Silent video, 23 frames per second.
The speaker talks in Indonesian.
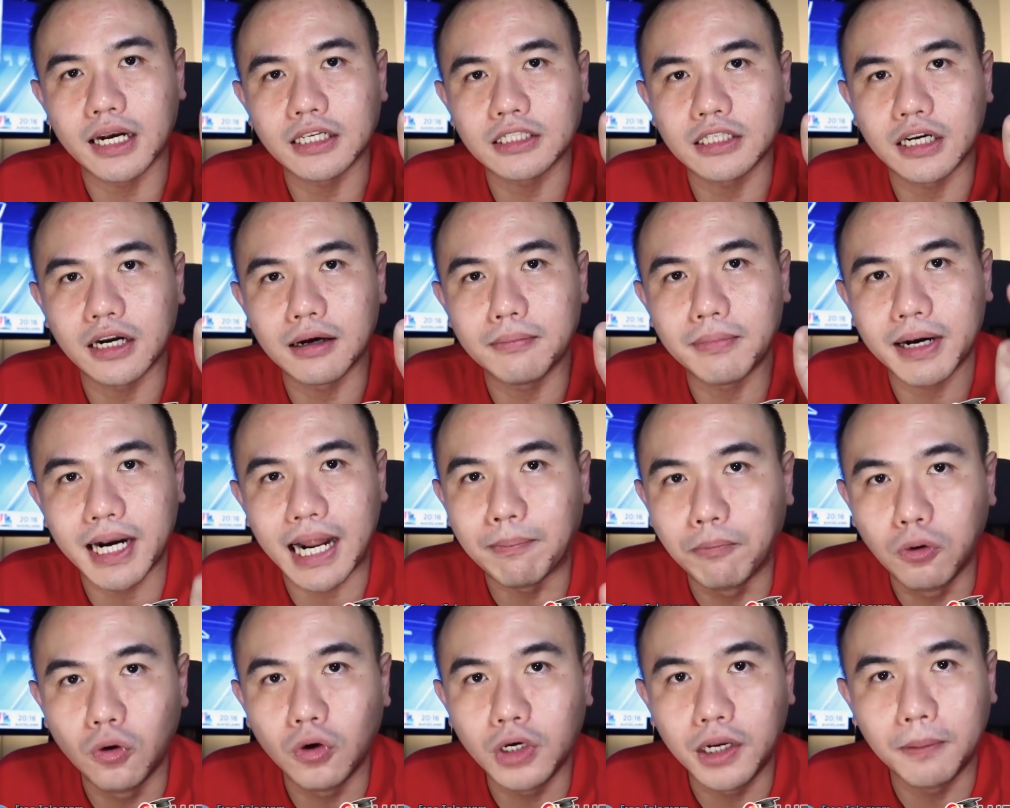Anda sedang
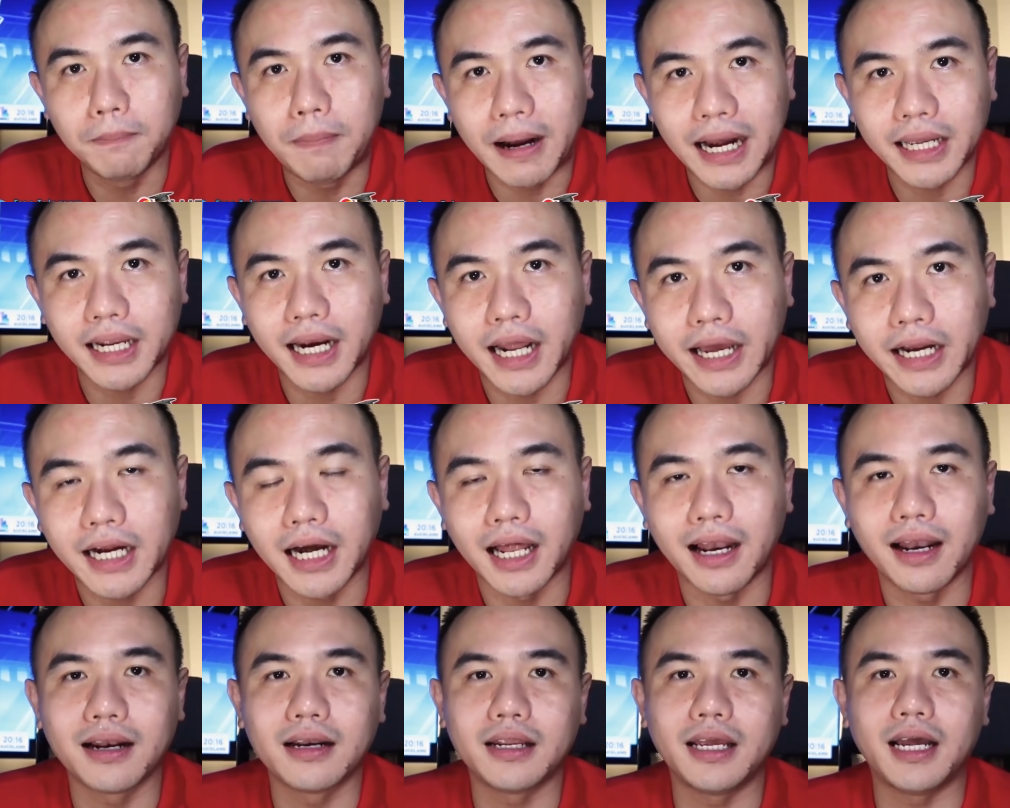menabung di bank
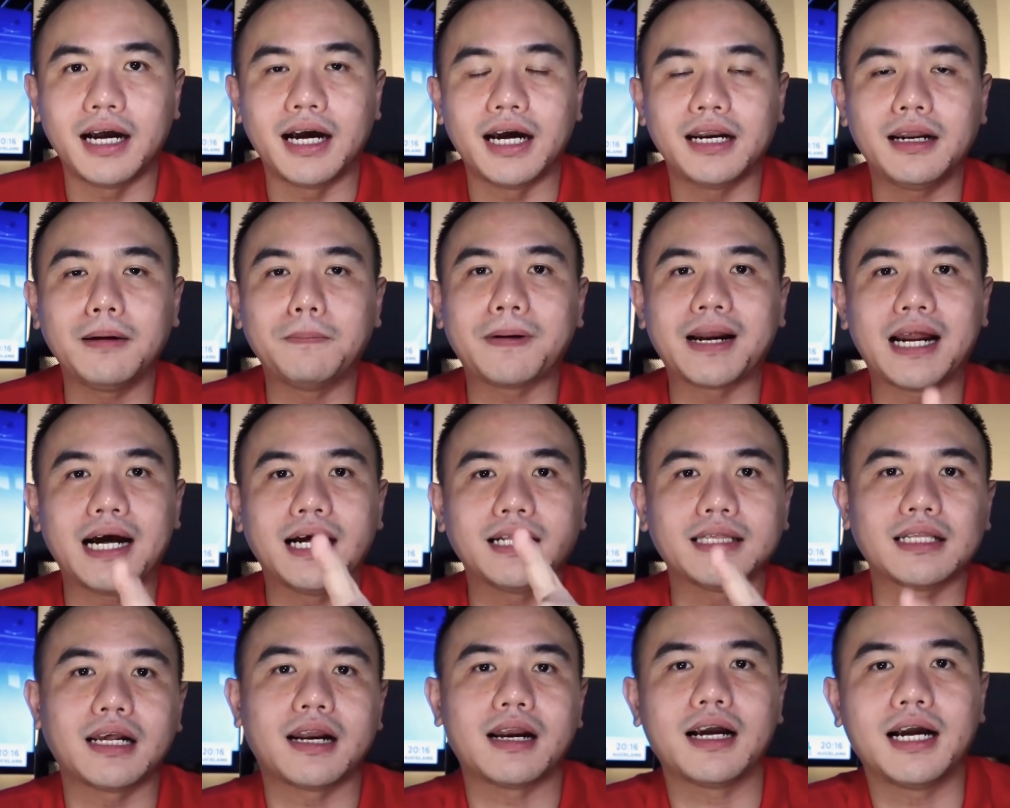ilegal yang ada
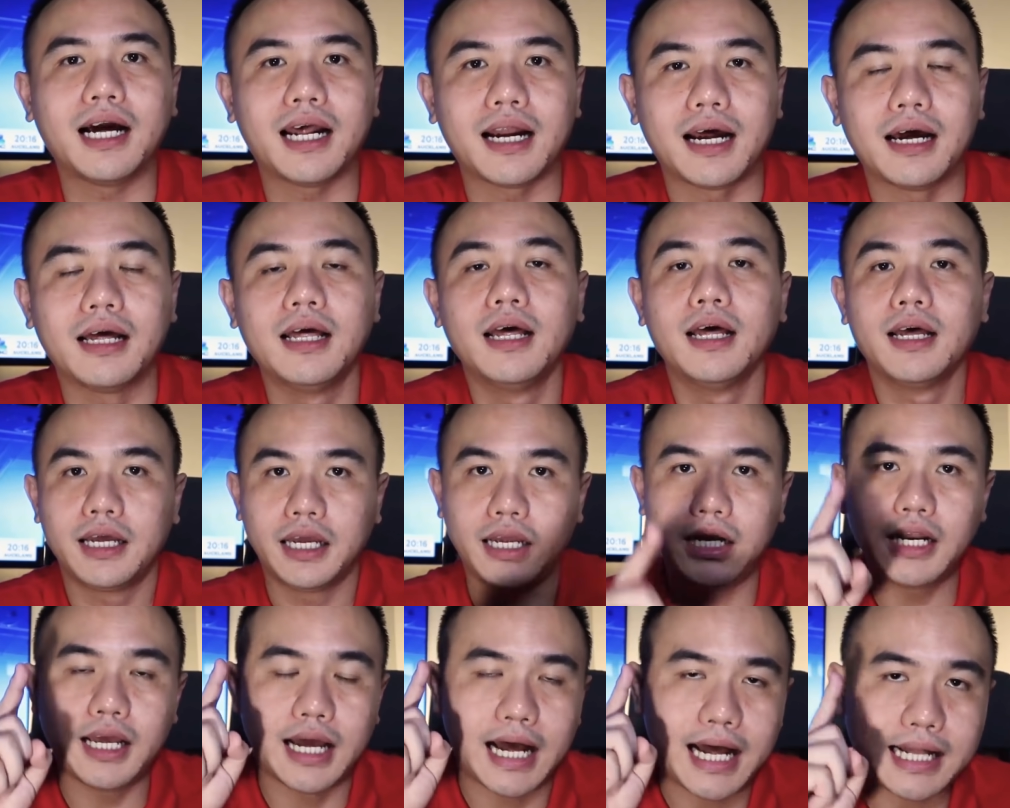perang antar negara.
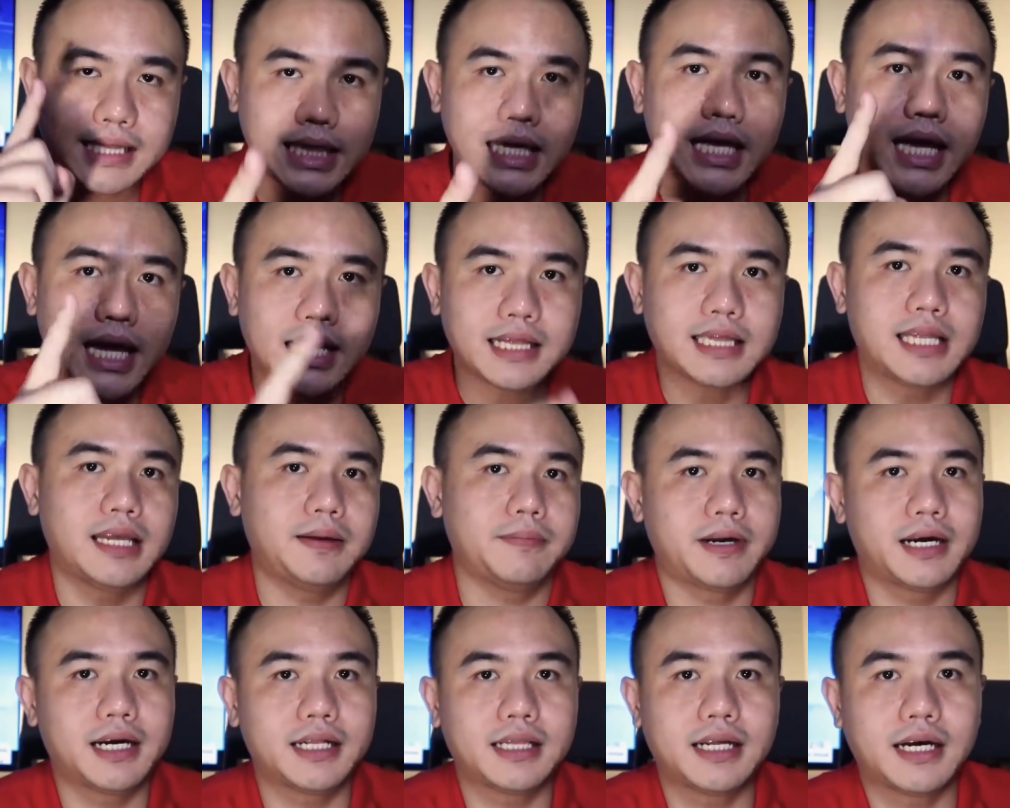Ini
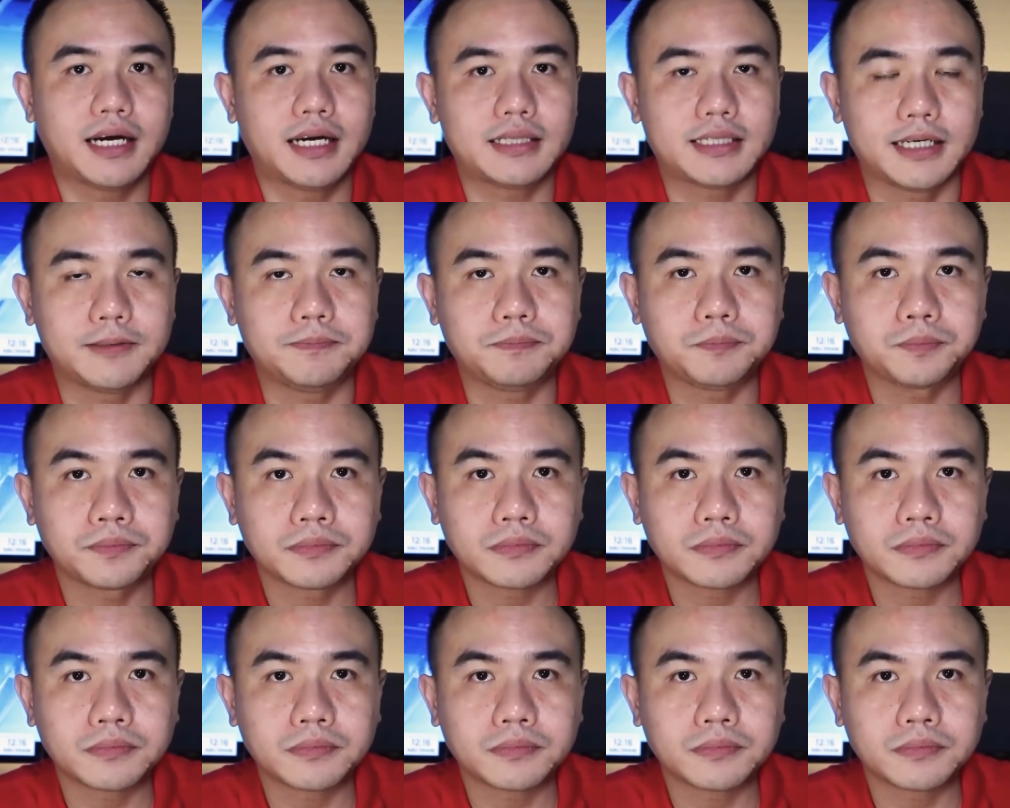hati-hati berkata-kata.